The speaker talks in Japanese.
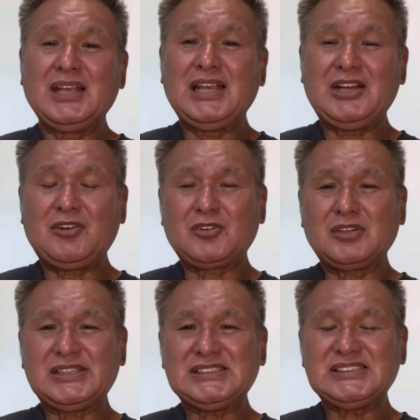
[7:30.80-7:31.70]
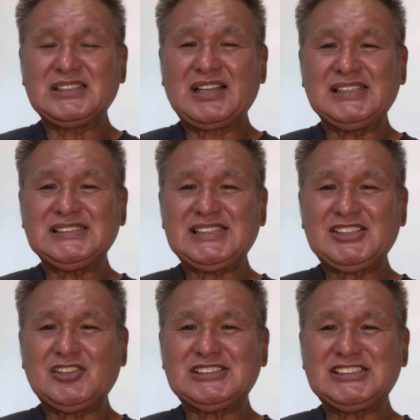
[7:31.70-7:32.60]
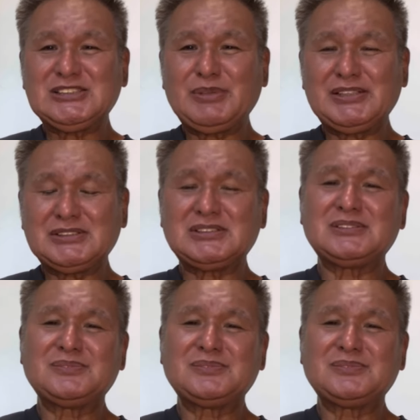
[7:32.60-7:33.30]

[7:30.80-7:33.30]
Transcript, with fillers: 辺野古基地建設を進める